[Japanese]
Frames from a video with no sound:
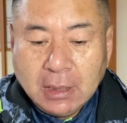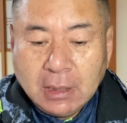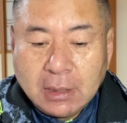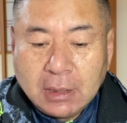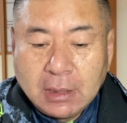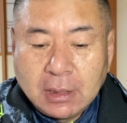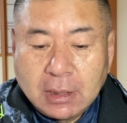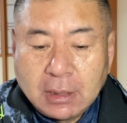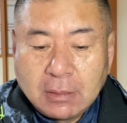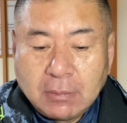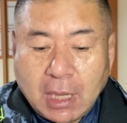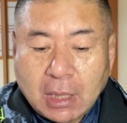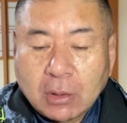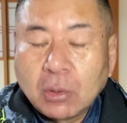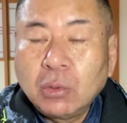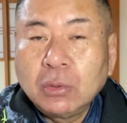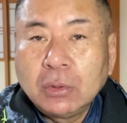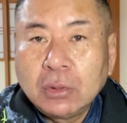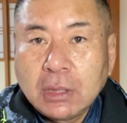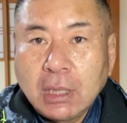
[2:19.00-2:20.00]
えー、まあ、
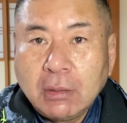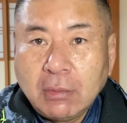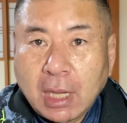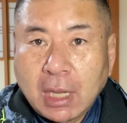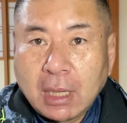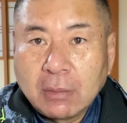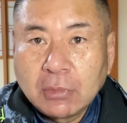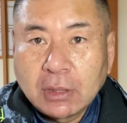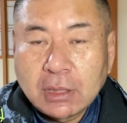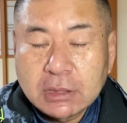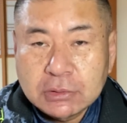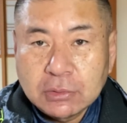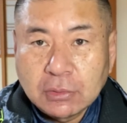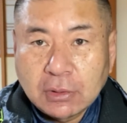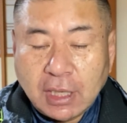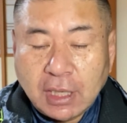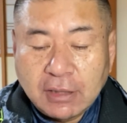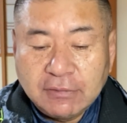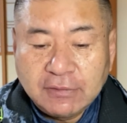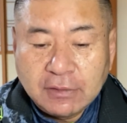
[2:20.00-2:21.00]
この家は昔の
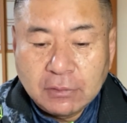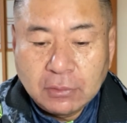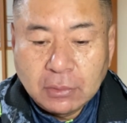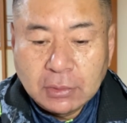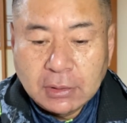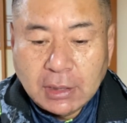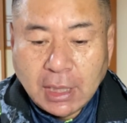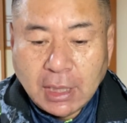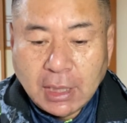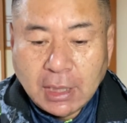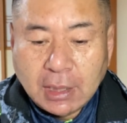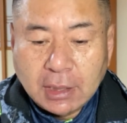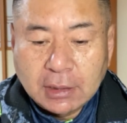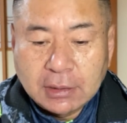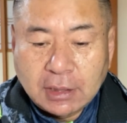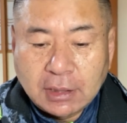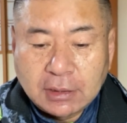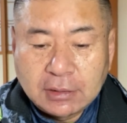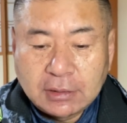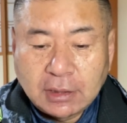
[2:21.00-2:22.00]
海鮮問屋
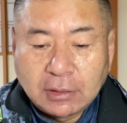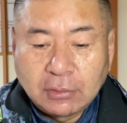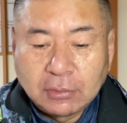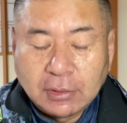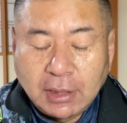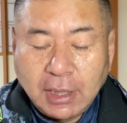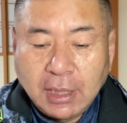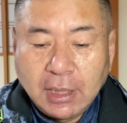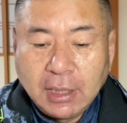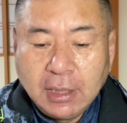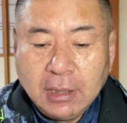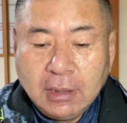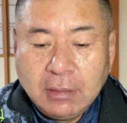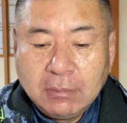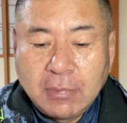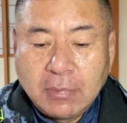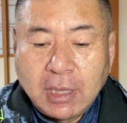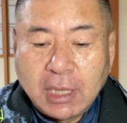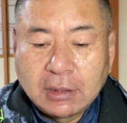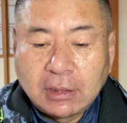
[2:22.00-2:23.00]
だったので、
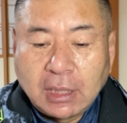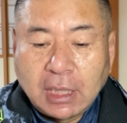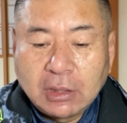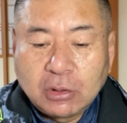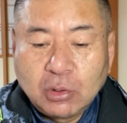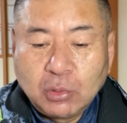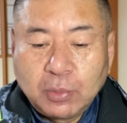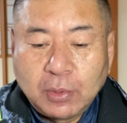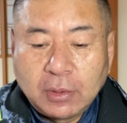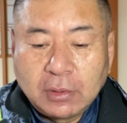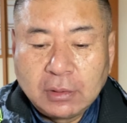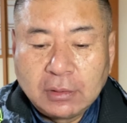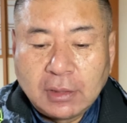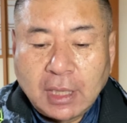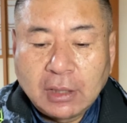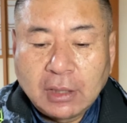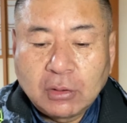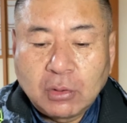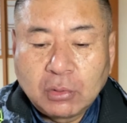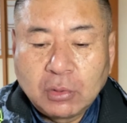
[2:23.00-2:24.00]
まあ、大黒
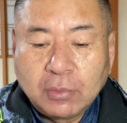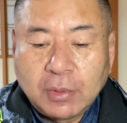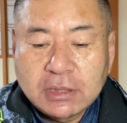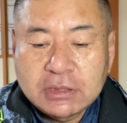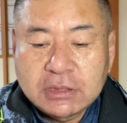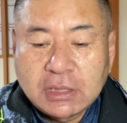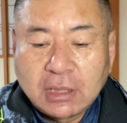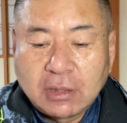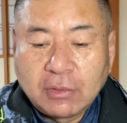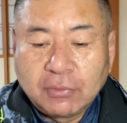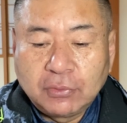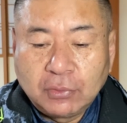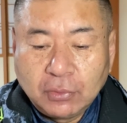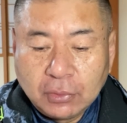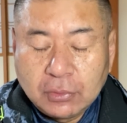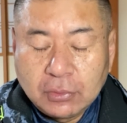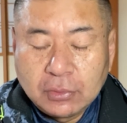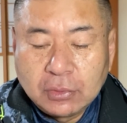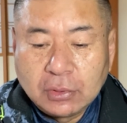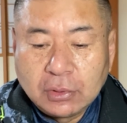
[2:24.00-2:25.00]
大黒柱が
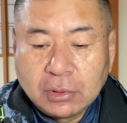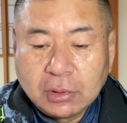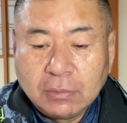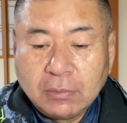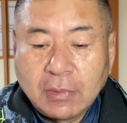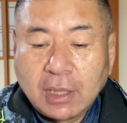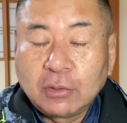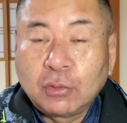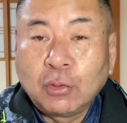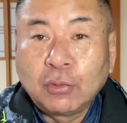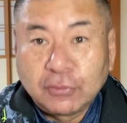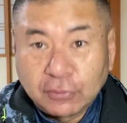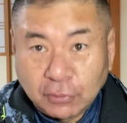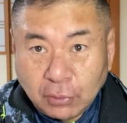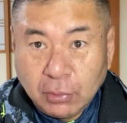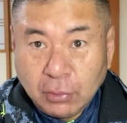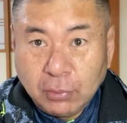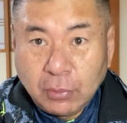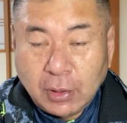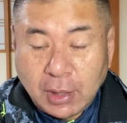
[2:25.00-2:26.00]
太く、まあ、土蔵
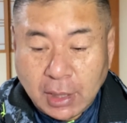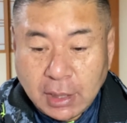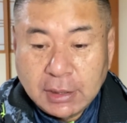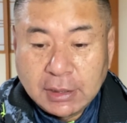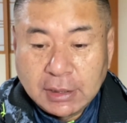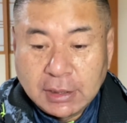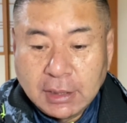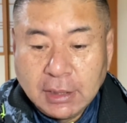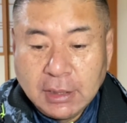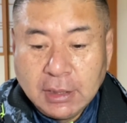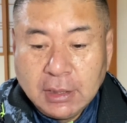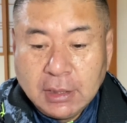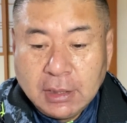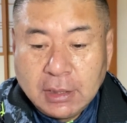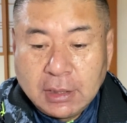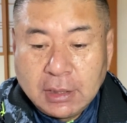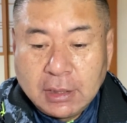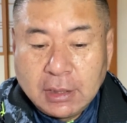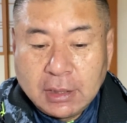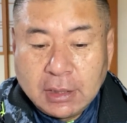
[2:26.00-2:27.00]
もあり、
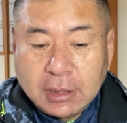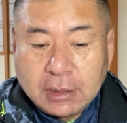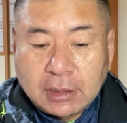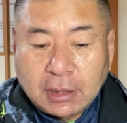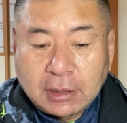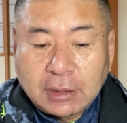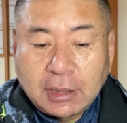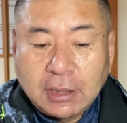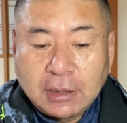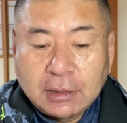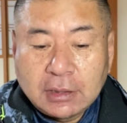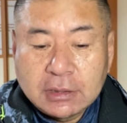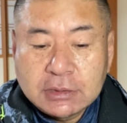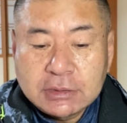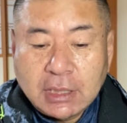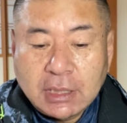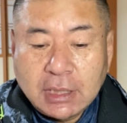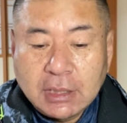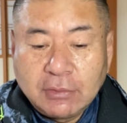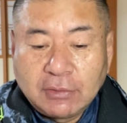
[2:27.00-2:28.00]
えー、建てられた
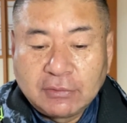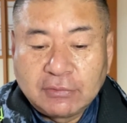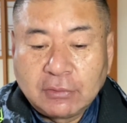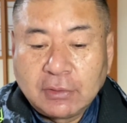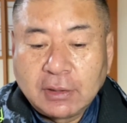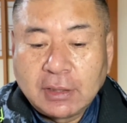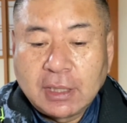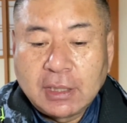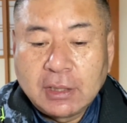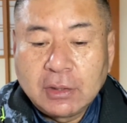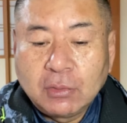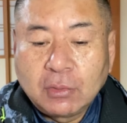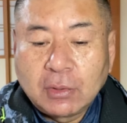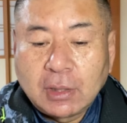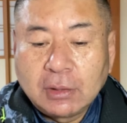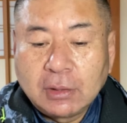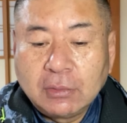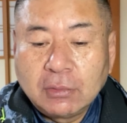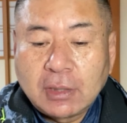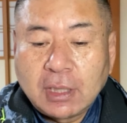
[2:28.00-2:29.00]
時代にはそれなりにお
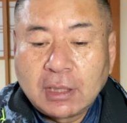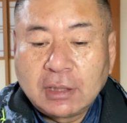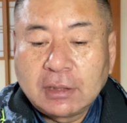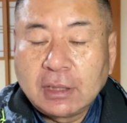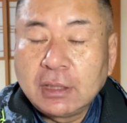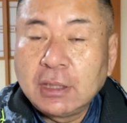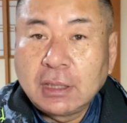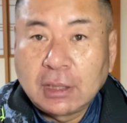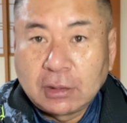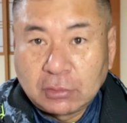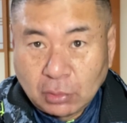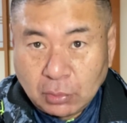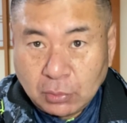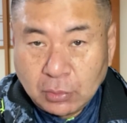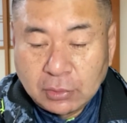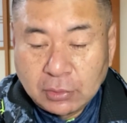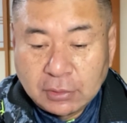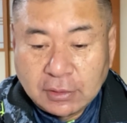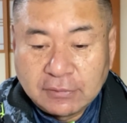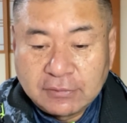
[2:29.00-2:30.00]
金をかけた家だと
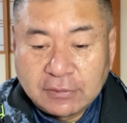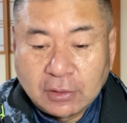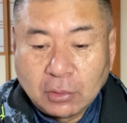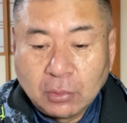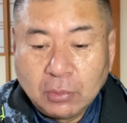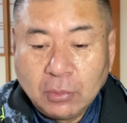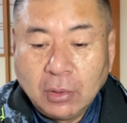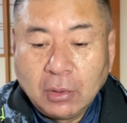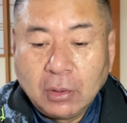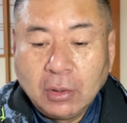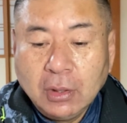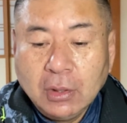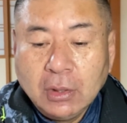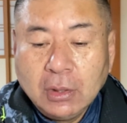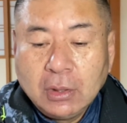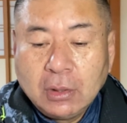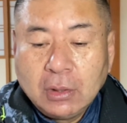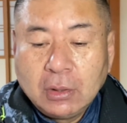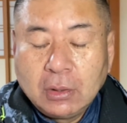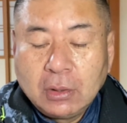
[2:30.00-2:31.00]
思うんですけども、
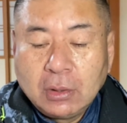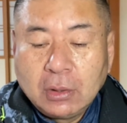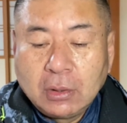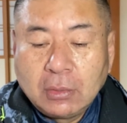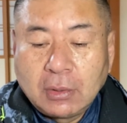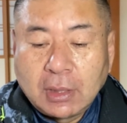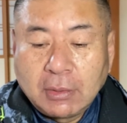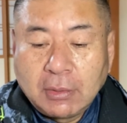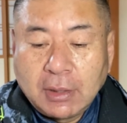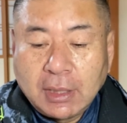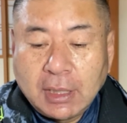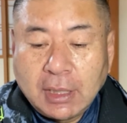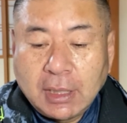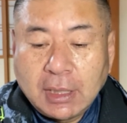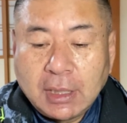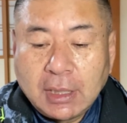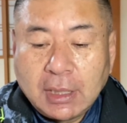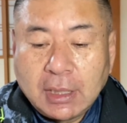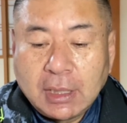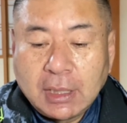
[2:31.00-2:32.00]
我々、
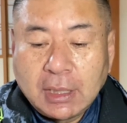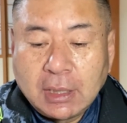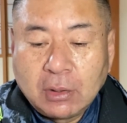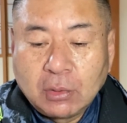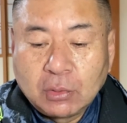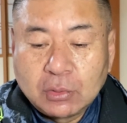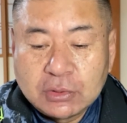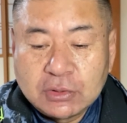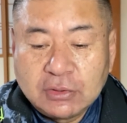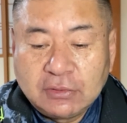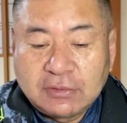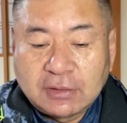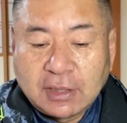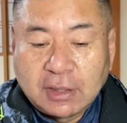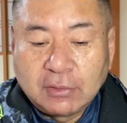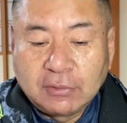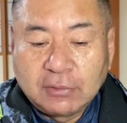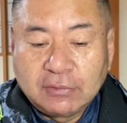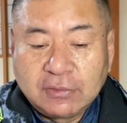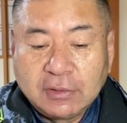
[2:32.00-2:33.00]
えー、60
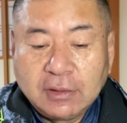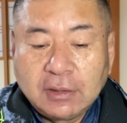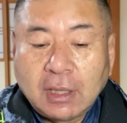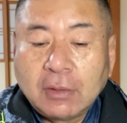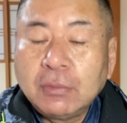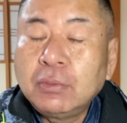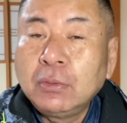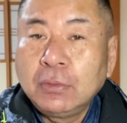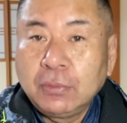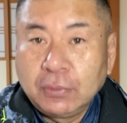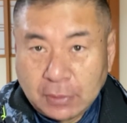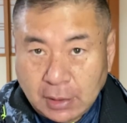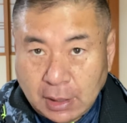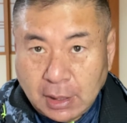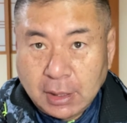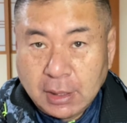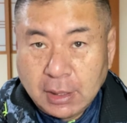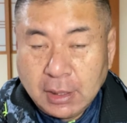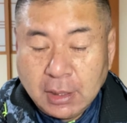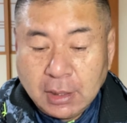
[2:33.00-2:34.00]
歳を過ぎた夫婦
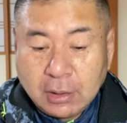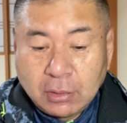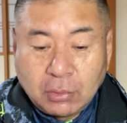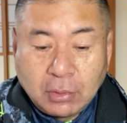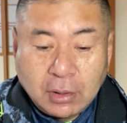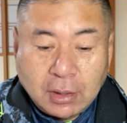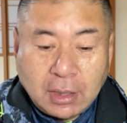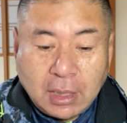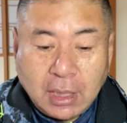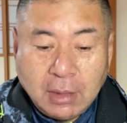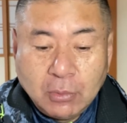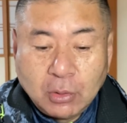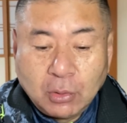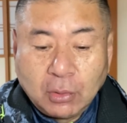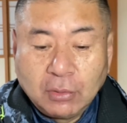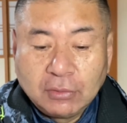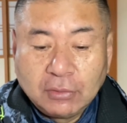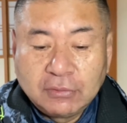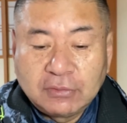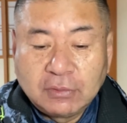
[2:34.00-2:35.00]
が、これから
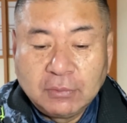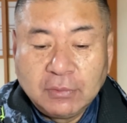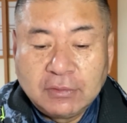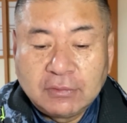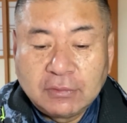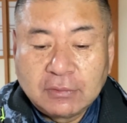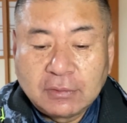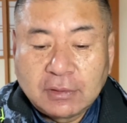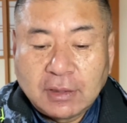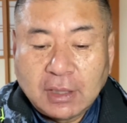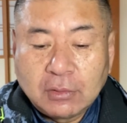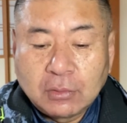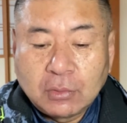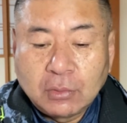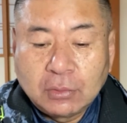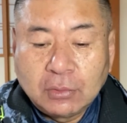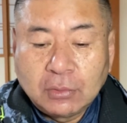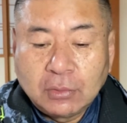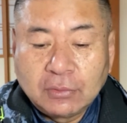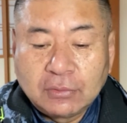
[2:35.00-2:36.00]
も住み続ける
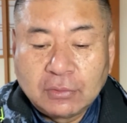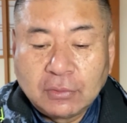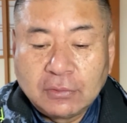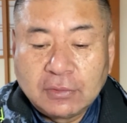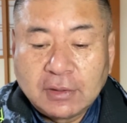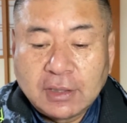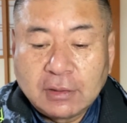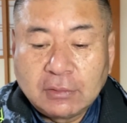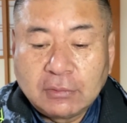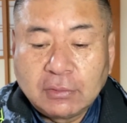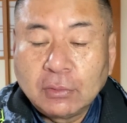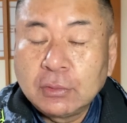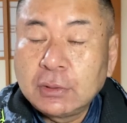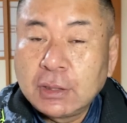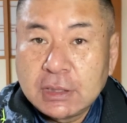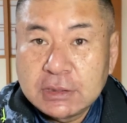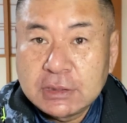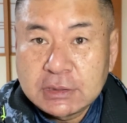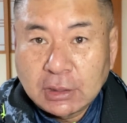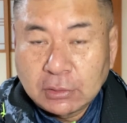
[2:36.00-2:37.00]
ことを想
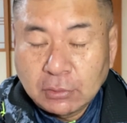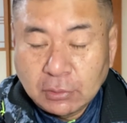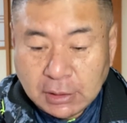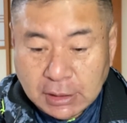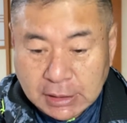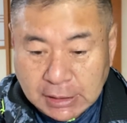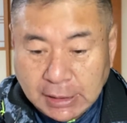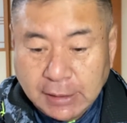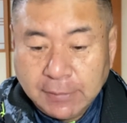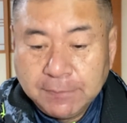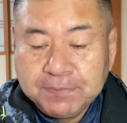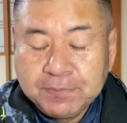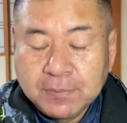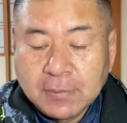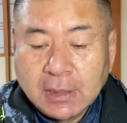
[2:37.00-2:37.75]
定したときに、